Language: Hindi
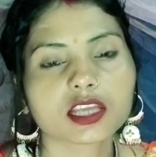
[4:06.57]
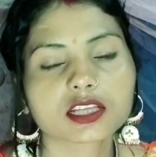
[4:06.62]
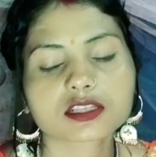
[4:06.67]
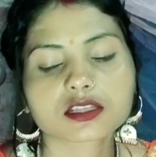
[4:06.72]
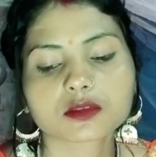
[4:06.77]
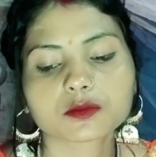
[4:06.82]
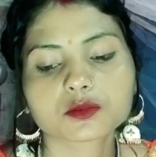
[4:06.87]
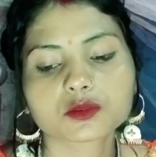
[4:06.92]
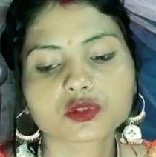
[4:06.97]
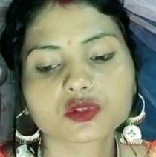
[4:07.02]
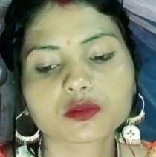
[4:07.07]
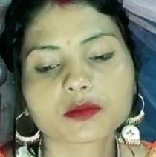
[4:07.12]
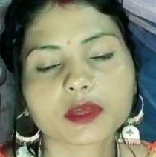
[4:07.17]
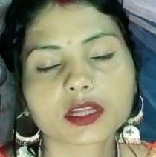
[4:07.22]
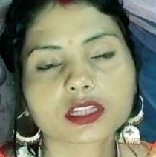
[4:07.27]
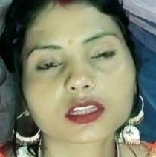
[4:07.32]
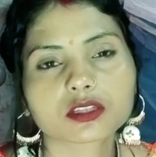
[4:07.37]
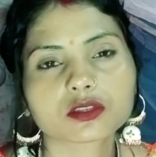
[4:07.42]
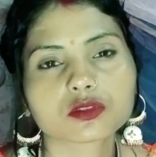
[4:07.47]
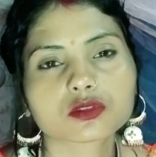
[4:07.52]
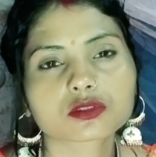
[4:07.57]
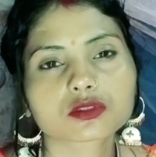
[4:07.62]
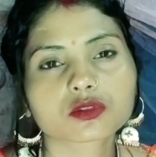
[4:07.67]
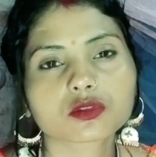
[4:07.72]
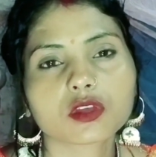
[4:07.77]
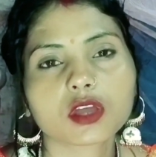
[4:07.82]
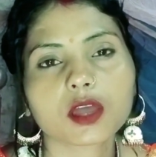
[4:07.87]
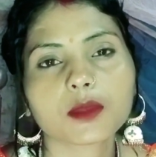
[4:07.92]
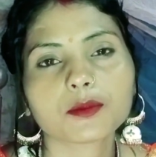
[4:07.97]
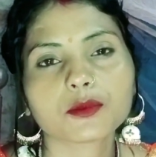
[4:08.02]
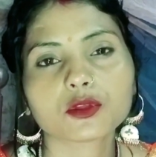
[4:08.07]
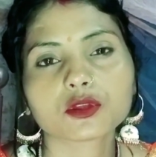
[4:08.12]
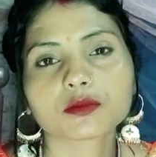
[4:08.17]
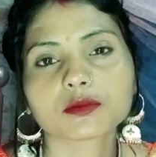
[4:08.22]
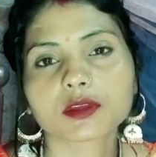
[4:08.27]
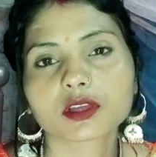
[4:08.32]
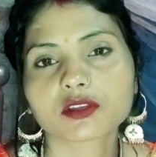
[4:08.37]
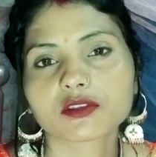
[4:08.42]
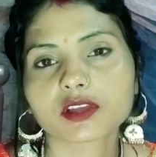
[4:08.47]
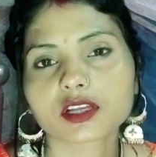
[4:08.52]
ये सब झूठ बात है दोस्तों आप
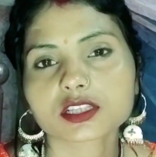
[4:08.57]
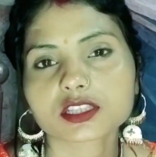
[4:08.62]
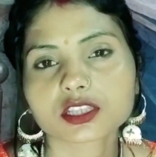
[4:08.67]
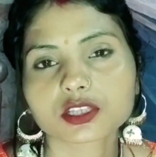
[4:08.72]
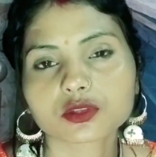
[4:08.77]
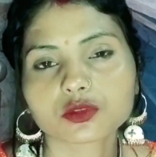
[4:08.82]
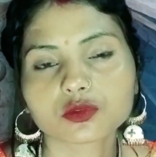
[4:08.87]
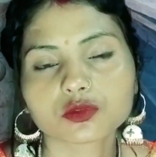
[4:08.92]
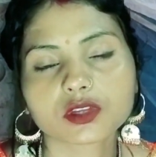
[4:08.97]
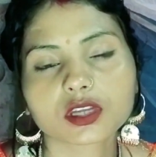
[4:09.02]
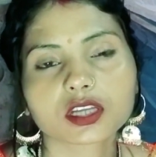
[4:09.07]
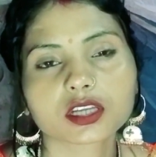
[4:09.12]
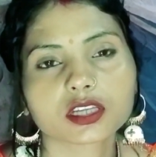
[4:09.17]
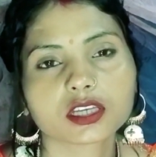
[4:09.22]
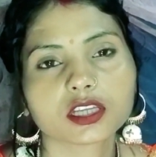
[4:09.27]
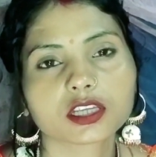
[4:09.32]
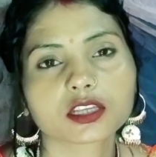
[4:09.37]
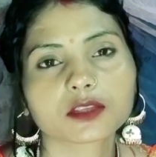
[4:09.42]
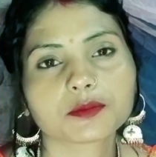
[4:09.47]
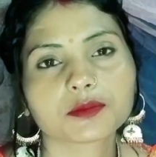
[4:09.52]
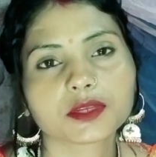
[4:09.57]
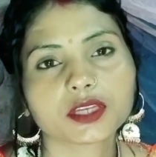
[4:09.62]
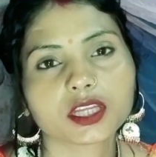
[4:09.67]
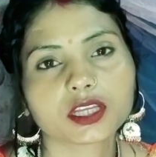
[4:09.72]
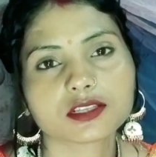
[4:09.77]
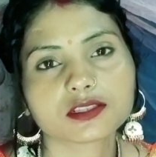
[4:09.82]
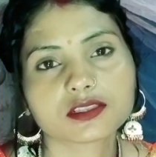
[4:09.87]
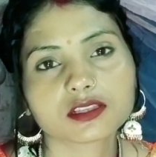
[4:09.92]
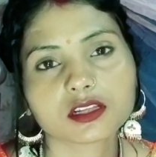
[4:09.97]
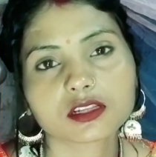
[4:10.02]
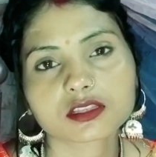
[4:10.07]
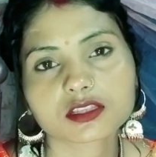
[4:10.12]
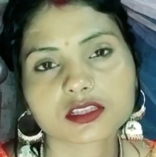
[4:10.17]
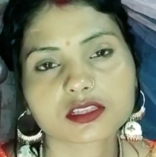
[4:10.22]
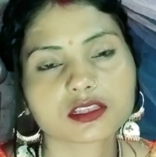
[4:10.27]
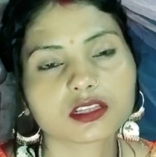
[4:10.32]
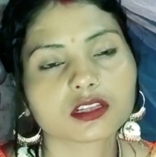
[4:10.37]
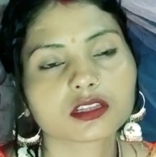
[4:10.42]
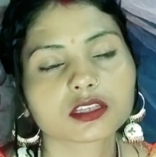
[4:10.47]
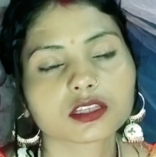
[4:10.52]
लोग भगवान से दुआ करिए कि प्रिया जल्द
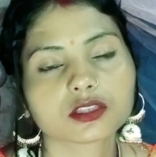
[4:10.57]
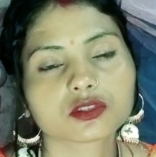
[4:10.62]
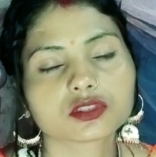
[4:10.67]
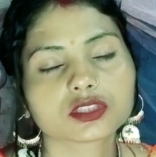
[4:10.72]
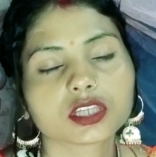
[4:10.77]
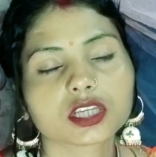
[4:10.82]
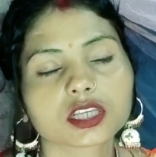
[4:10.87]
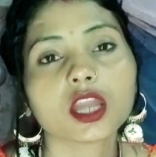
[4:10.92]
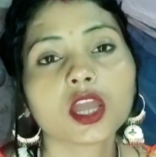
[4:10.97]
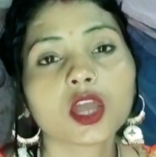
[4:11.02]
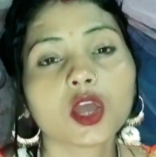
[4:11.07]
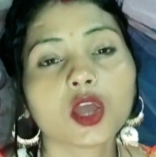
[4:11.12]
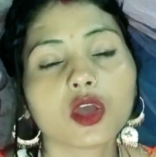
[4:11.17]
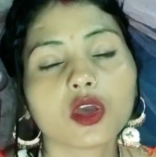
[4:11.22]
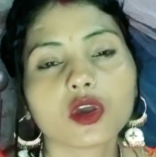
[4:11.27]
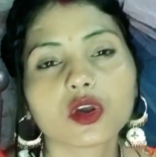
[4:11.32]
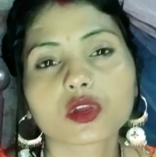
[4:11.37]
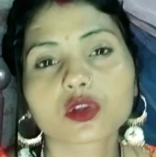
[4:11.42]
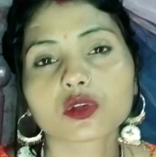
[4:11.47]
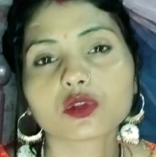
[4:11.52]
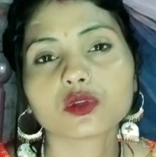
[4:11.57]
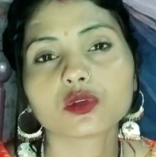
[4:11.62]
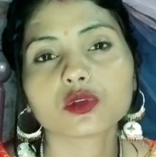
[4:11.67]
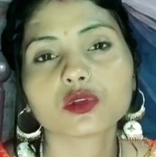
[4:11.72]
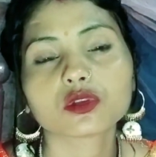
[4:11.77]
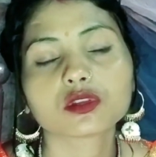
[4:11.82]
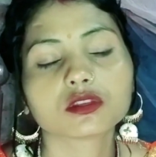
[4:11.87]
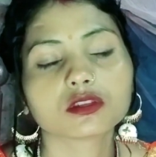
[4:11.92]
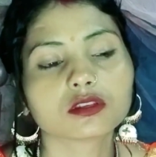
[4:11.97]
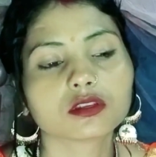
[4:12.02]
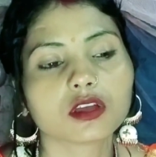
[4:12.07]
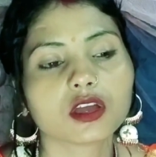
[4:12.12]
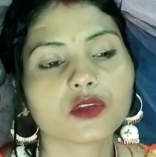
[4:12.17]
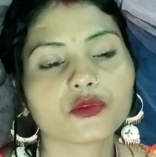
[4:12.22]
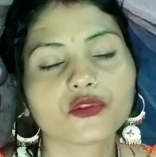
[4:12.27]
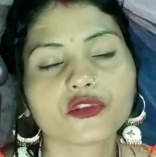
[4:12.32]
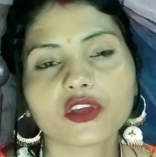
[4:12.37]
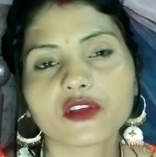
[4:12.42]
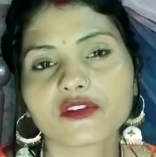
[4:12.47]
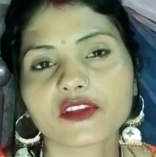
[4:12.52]
से जल्द ठीक हो जाए और लोग
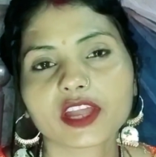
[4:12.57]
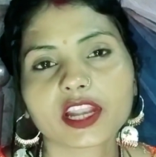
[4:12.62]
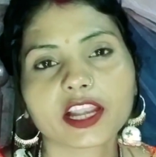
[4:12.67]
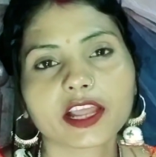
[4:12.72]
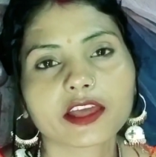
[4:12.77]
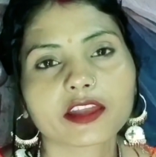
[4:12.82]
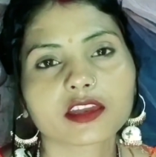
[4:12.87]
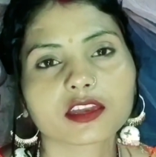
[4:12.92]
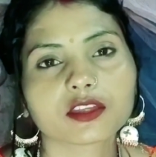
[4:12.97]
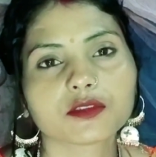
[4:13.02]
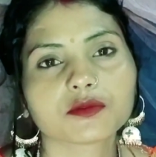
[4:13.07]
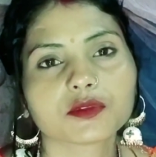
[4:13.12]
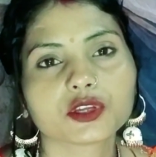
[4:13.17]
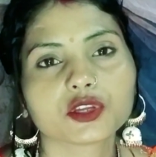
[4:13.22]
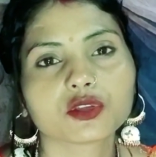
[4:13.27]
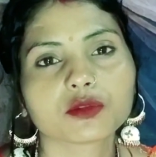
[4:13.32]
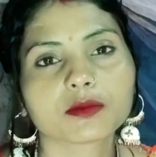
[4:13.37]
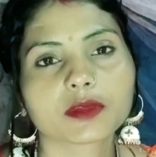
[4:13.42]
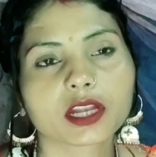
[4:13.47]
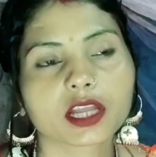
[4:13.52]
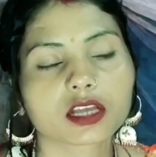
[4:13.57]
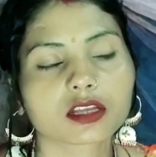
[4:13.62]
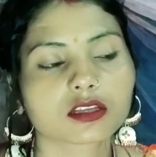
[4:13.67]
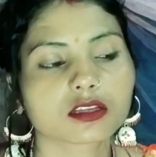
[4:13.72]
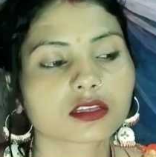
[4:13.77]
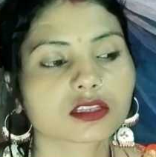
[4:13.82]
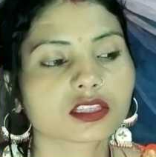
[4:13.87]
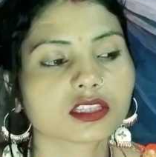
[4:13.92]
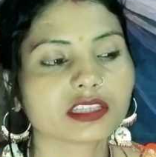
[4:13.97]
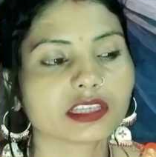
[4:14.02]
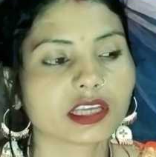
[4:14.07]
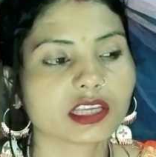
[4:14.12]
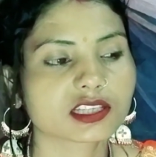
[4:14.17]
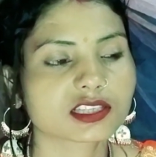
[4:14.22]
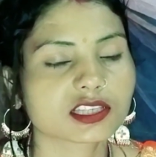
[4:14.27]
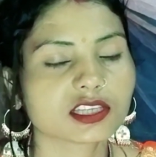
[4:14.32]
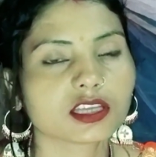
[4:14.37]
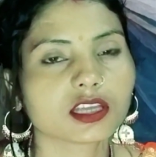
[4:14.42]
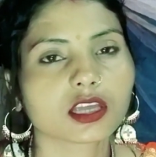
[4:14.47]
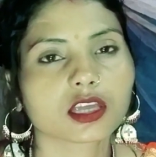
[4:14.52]
अफवाह फैला रहे हैं वीडियो बनाकर कि
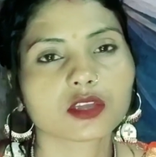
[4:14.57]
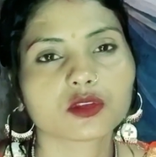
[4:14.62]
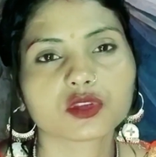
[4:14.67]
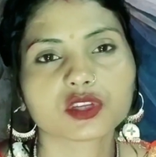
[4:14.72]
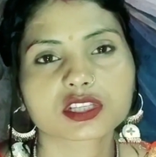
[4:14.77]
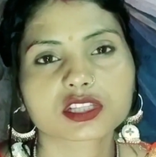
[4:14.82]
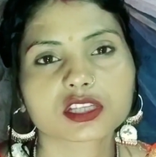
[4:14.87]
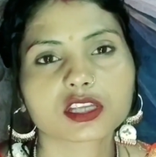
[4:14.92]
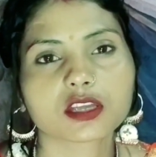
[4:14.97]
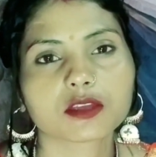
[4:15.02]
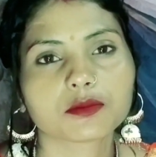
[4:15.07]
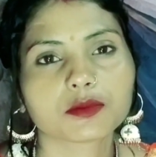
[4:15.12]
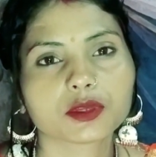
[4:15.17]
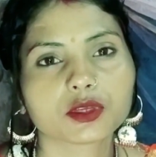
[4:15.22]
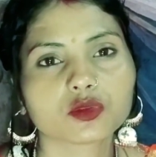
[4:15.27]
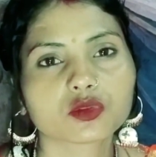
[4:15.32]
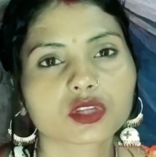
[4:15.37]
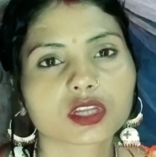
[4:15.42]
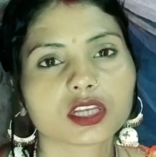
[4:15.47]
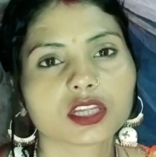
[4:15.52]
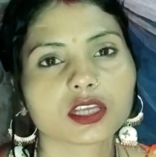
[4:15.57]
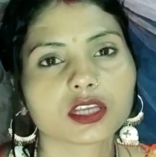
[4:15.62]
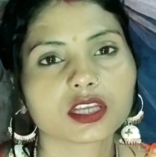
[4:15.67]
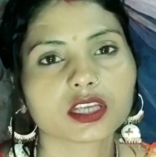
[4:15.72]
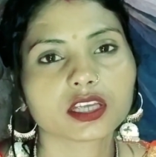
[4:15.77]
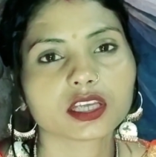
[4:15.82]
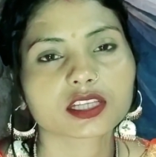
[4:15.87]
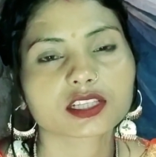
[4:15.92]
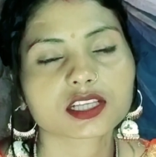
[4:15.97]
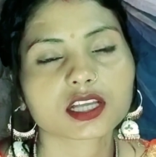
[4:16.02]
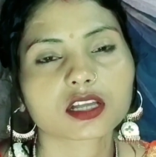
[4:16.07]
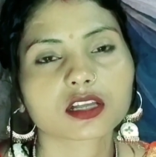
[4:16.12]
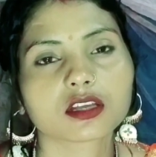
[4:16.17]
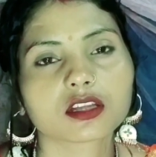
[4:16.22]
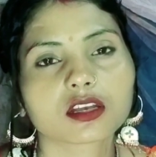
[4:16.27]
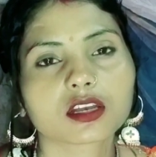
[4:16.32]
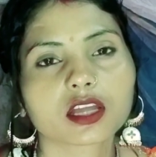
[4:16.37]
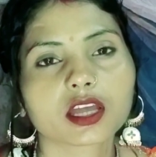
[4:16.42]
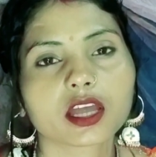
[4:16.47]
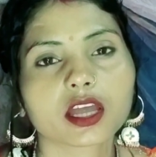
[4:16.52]
ऐसी है वैसी है व्यू के लिए ऐसा
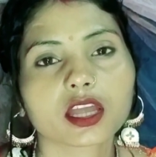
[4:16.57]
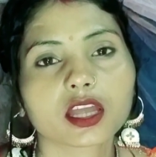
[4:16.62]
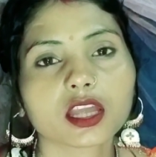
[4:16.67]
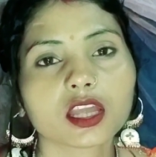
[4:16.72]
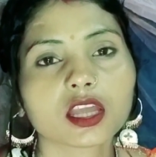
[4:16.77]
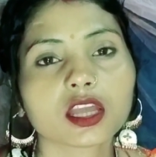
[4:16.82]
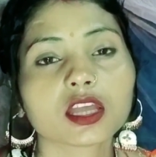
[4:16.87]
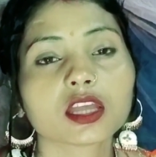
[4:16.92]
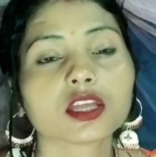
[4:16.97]
कर रहा है